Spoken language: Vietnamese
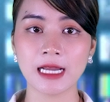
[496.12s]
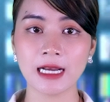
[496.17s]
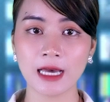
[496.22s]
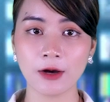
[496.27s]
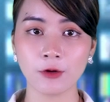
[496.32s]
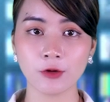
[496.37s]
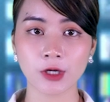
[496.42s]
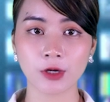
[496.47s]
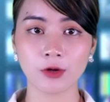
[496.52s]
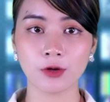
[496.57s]

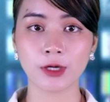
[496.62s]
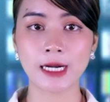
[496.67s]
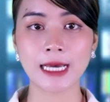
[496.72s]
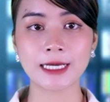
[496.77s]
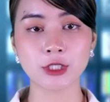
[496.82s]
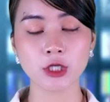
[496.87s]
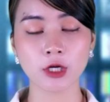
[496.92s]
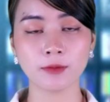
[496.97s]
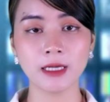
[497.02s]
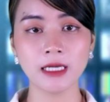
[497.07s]
DeLauro
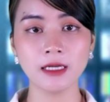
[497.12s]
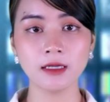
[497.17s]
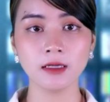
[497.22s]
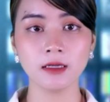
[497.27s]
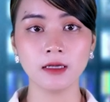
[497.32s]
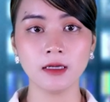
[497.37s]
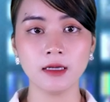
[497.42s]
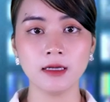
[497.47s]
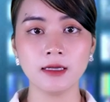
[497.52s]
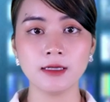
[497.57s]
đã cho biết,
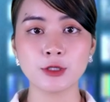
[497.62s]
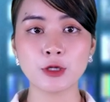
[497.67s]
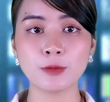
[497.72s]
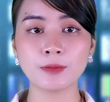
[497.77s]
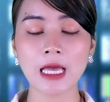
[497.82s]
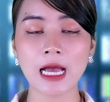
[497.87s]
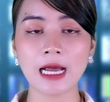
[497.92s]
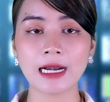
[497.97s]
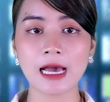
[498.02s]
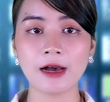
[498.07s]

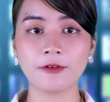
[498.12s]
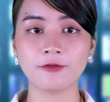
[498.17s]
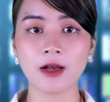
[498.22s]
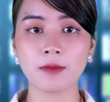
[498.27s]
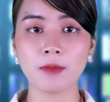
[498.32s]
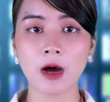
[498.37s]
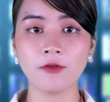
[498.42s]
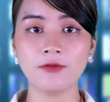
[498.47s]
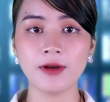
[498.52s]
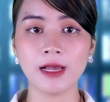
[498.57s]
chúng ta đang
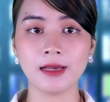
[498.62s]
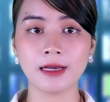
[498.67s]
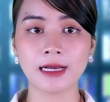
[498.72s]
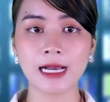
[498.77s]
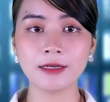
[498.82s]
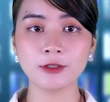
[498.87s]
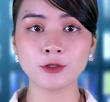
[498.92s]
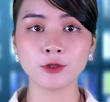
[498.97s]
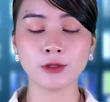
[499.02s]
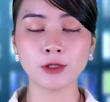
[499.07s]
phải bảo vệ
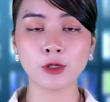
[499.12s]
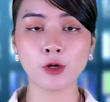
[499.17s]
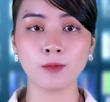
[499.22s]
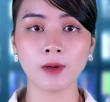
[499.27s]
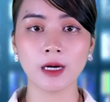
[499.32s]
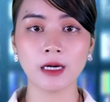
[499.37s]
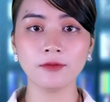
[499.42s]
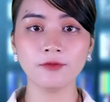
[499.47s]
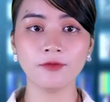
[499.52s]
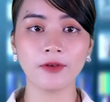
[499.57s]
các chuỗi cung
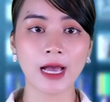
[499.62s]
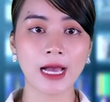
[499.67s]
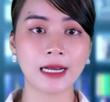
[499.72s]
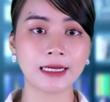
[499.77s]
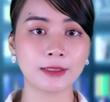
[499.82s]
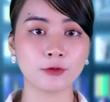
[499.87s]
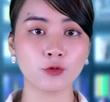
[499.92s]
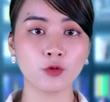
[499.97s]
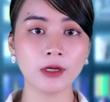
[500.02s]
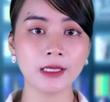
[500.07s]
ứng và an
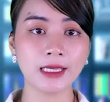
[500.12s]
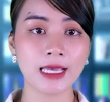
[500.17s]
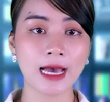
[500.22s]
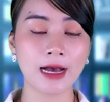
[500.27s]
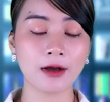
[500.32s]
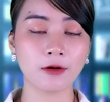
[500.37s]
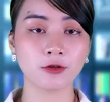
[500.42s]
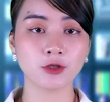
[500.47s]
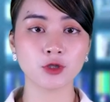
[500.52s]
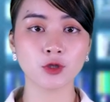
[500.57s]
ninh quốc
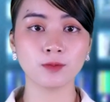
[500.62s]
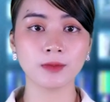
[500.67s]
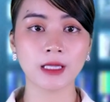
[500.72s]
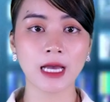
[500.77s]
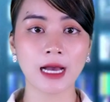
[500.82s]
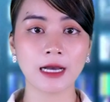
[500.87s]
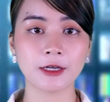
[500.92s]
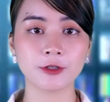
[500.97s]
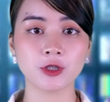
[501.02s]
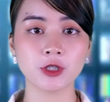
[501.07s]
gia của chúng
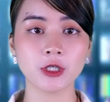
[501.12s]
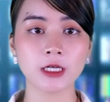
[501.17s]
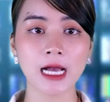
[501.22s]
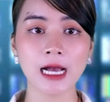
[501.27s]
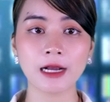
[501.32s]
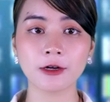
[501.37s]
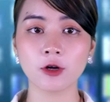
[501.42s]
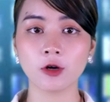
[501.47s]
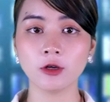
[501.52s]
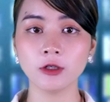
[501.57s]
ta trước
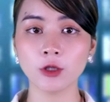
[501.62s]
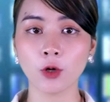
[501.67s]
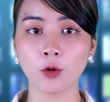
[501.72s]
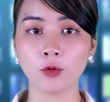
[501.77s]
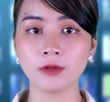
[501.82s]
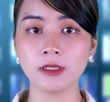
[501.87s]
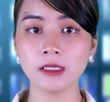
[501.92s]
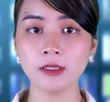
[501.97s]
các đối thủ